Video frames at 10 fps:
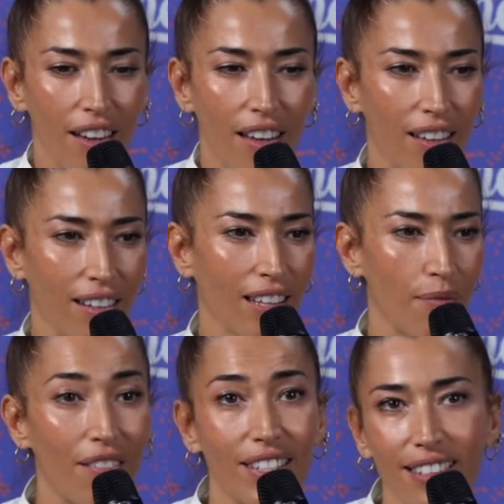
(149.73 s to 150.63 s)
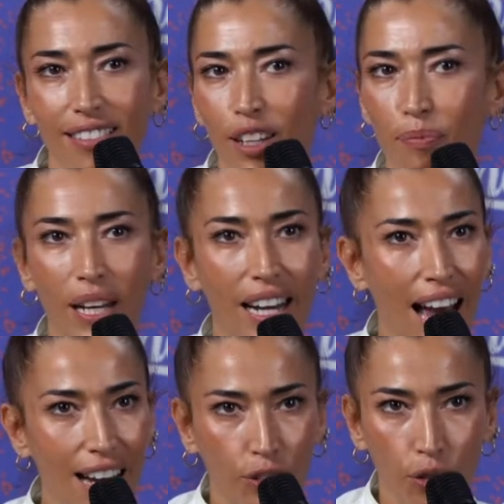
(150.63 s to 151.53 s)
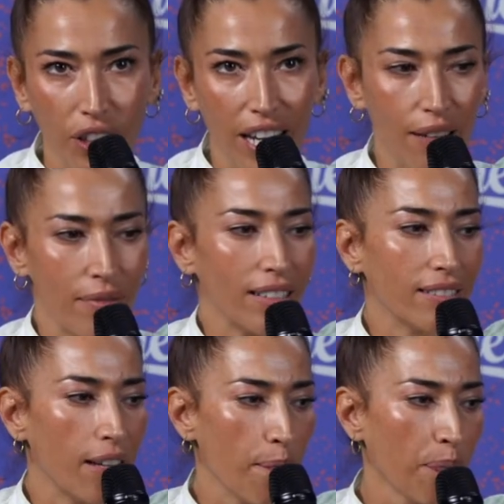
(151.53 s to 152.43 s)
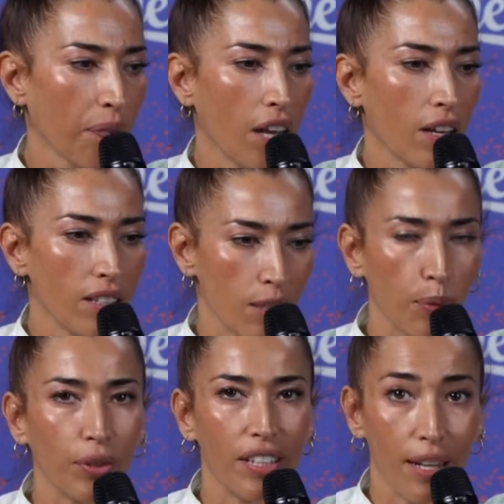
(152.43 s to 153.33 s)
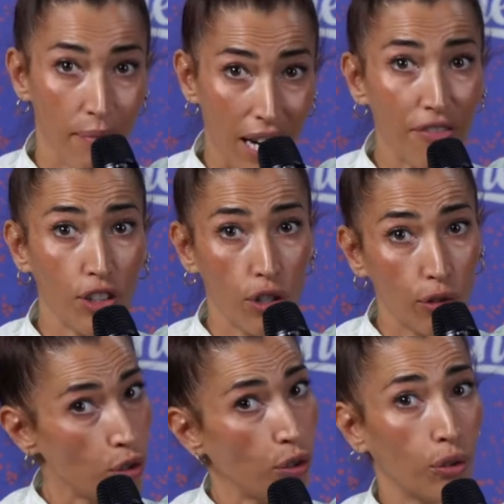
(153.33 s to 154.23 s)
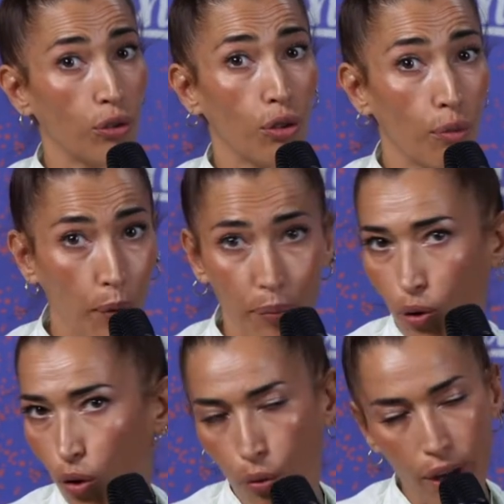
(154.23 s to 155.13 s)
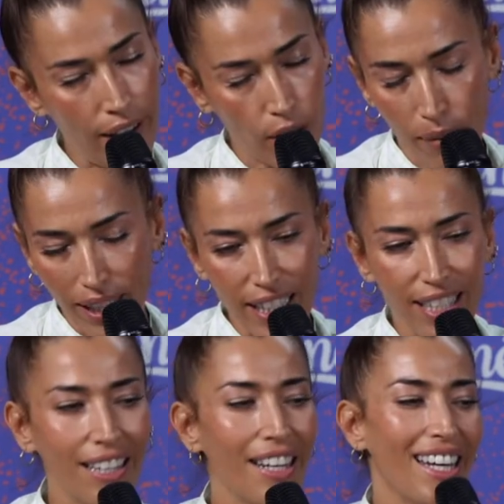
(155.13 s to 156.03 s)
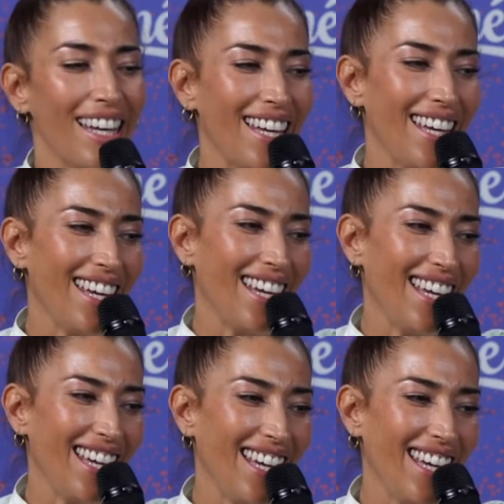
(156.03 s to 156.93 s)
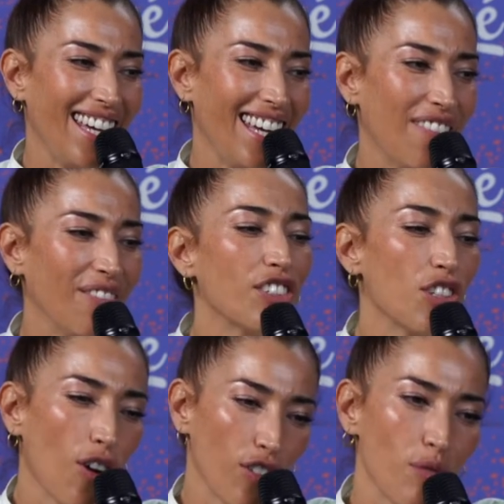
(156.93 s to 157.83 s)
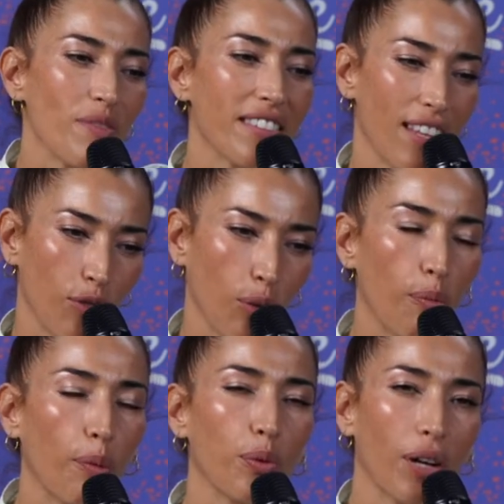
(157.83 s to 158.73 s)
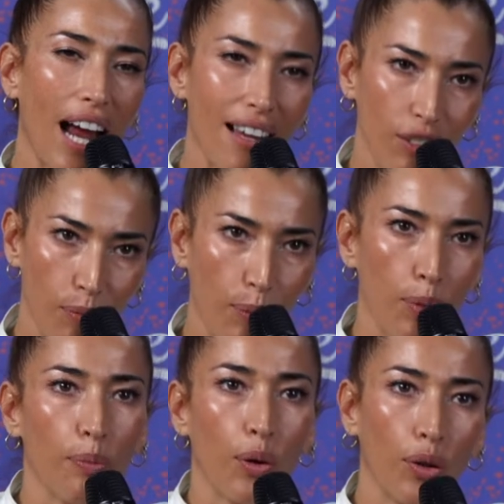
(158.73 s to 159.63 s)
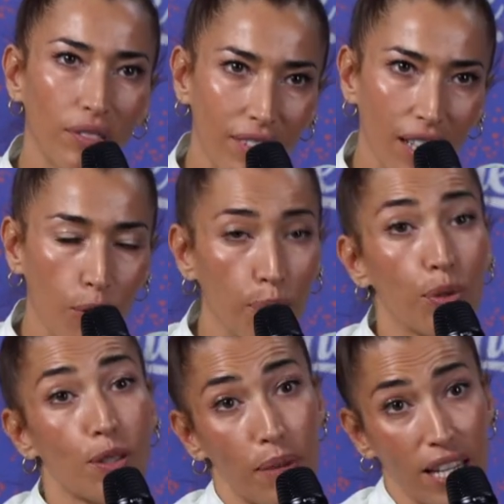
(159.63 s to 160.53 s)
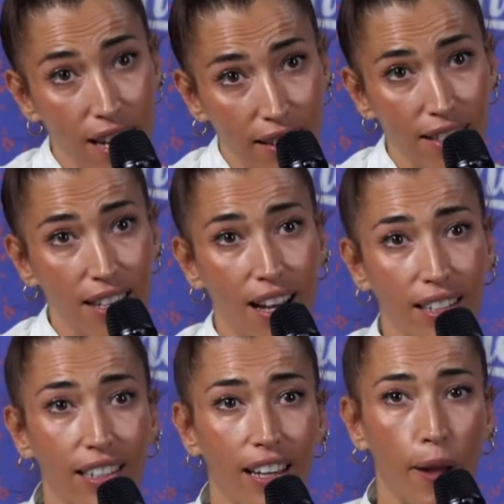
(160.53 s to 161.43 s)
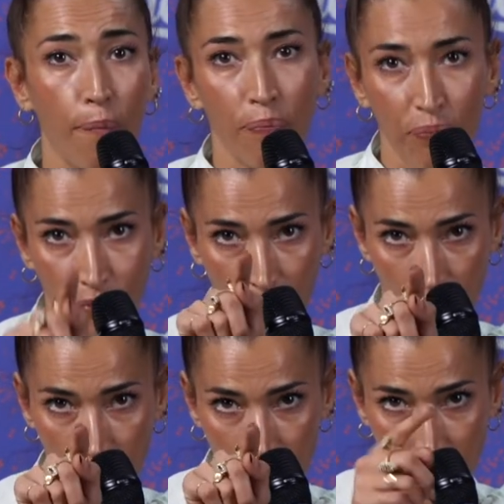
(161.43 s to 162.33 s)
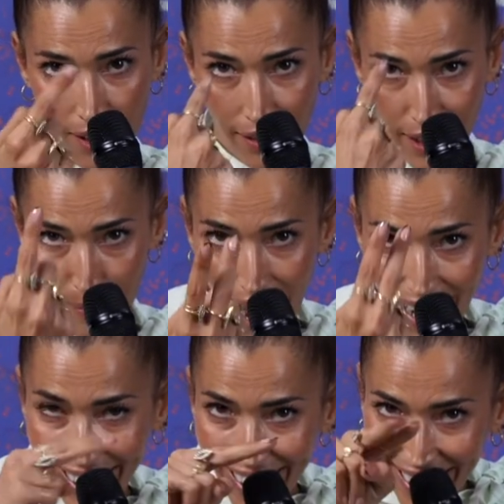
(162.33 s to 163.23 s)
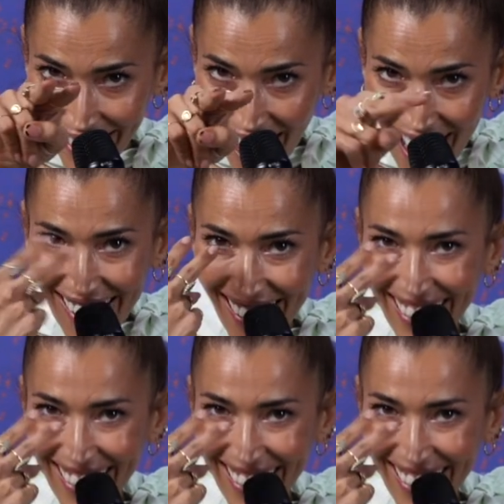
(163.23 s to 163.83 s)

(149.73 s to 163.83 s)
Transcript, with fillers: eh, che mi avesse interpellato, chiaramente si può dire me la facevo sotto proprio quella roba lì e, invece oggi mi sento un po' più grande, un po' più pronta, con più esperienza anche di macchina